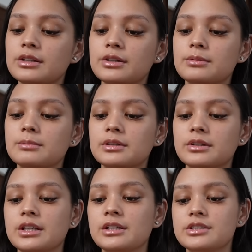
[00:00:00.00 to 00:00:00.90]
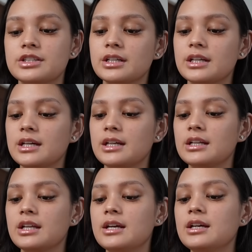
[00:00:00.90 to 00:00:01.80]
human grade
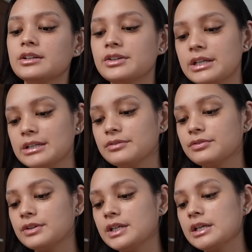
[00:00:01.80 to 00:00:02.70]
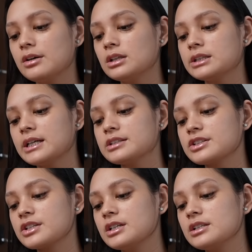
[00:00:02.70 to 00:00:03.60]
chicken, green free, all
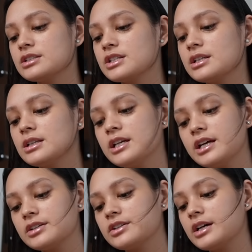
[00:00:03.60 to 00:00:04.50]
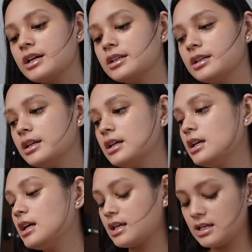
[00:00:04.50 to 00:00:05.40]
natural, gently air dried.
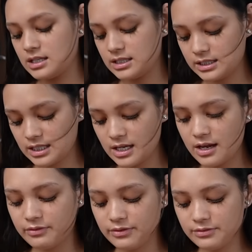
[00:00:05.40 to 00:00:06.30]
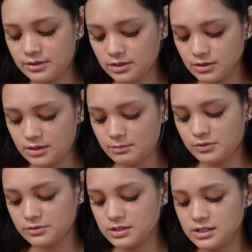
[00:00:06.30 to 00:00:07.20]
So yeah, favorite to ni
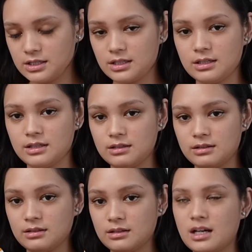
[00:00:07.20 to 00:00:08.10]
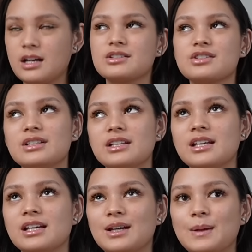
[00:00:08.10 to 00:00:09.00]
Mochi. Actually,
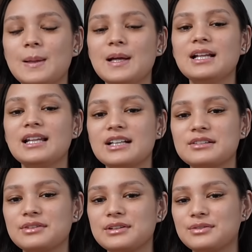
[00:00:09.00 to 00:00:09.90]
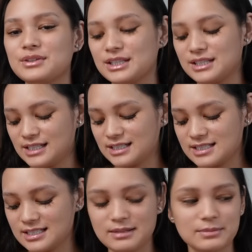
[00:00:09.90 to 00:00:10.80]
lahat favorite niya
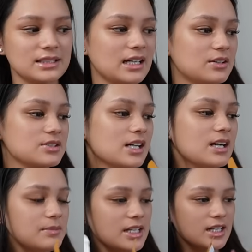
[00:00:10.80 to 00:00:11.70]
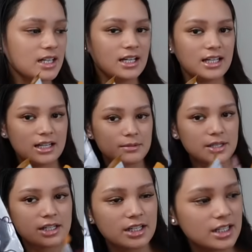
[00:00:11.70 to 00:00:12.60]
kasi nga matako siya. Come here! Come
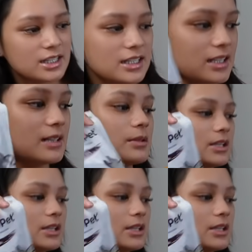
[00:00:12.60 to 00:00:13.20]
here! Tingnan ko,